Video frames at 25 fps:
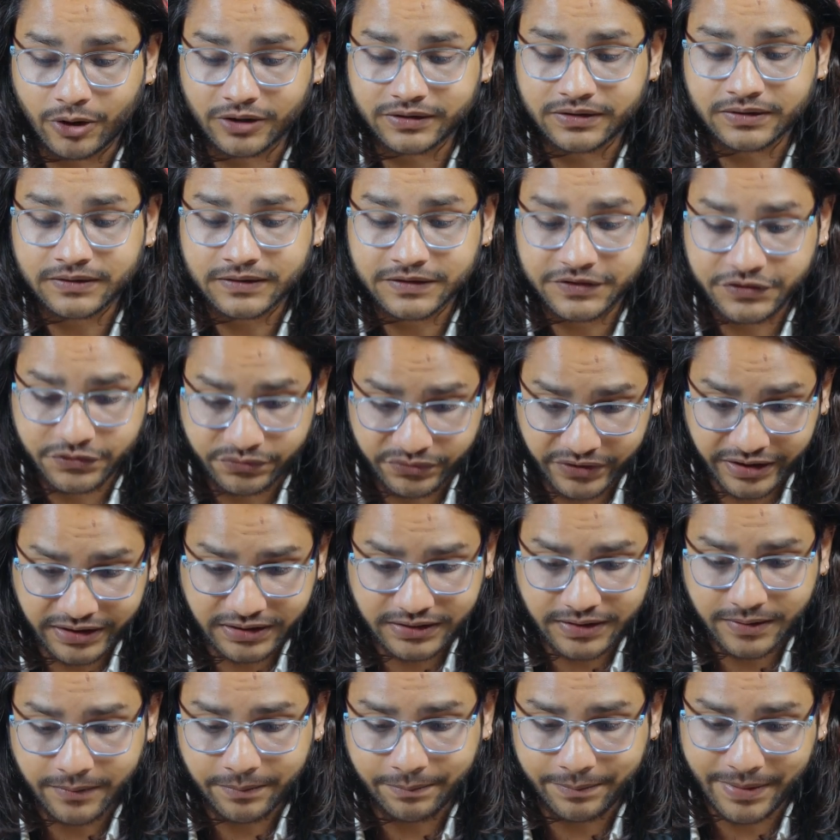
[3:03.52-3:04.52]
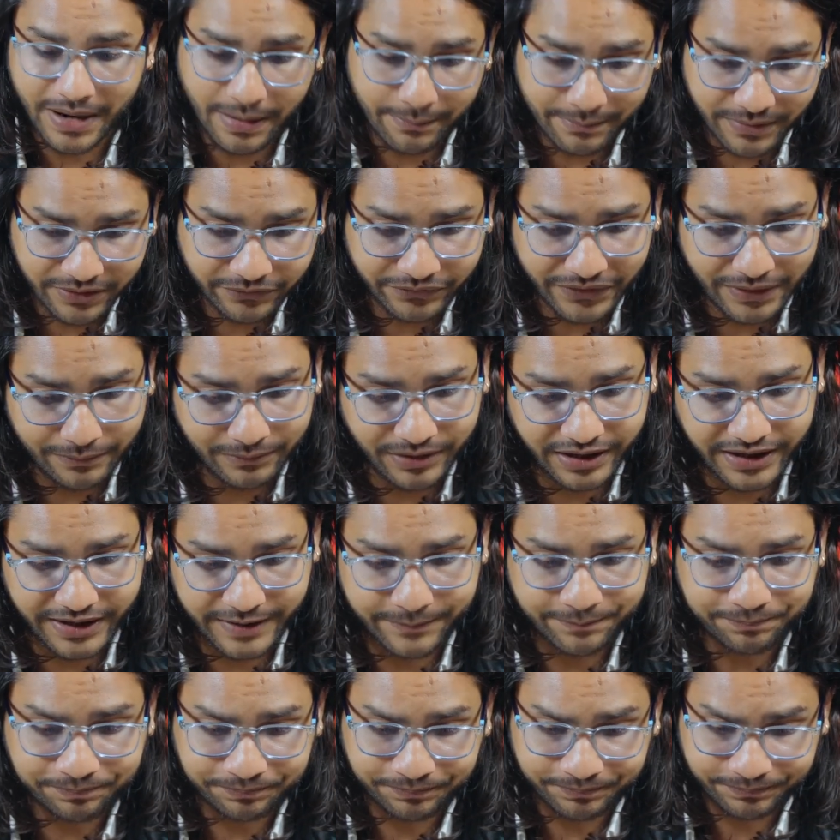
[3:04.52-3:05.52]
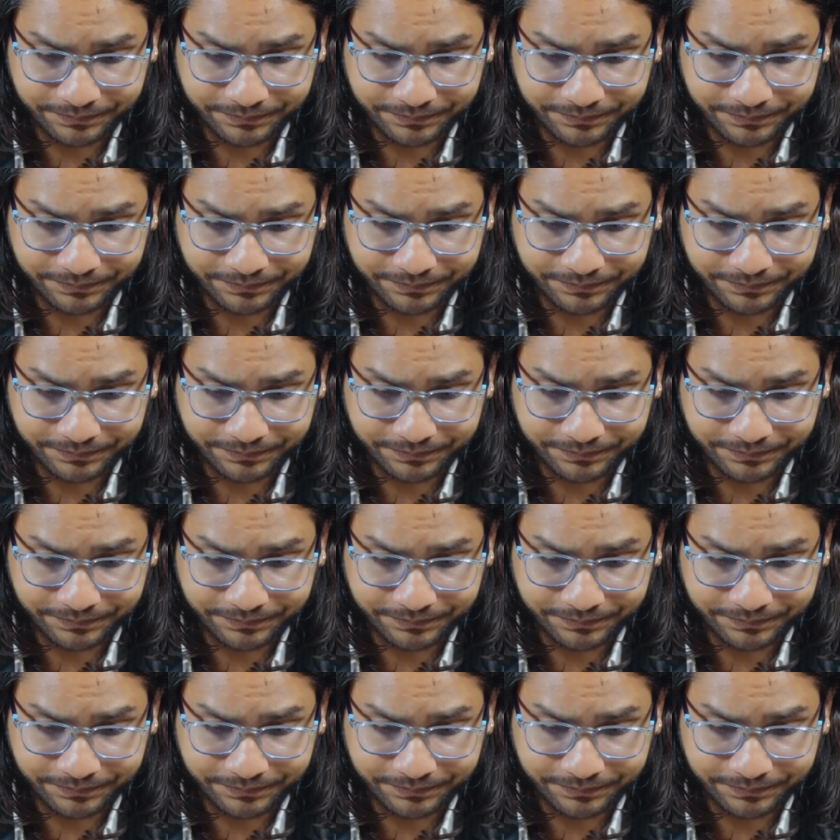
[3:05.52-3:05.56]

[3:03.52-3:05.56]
बहुत स्ट्रिक्ट ब्राह्मण फैमिली है